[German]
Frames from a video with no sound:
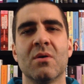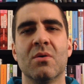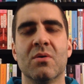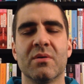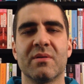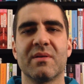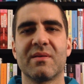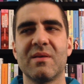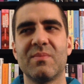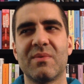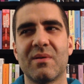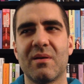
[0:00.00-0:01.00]
Und es
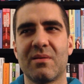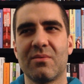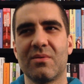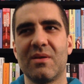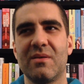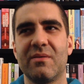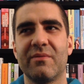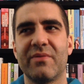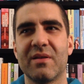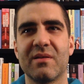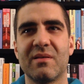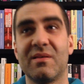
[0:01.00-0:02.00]
gibt also die
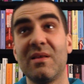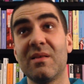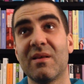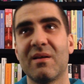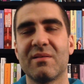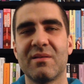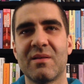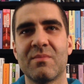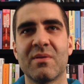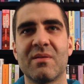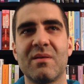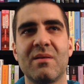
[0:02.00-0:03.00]
Fantasieseite nennt
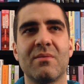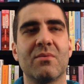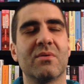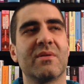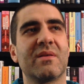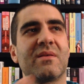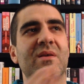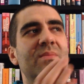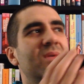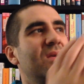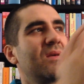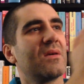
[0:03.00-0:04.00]
man sie und es
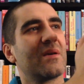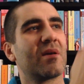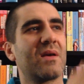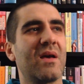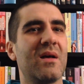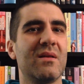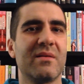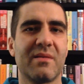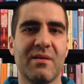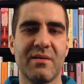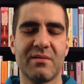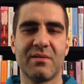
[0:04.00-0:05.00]
gibt die reale
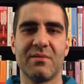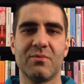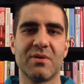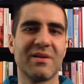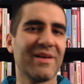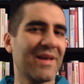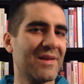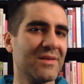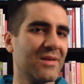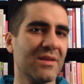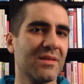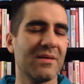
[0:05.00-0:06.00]
Seite oder die
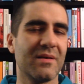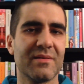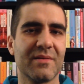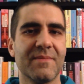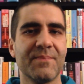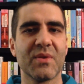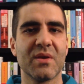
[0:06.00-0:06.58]
Realitätsseite,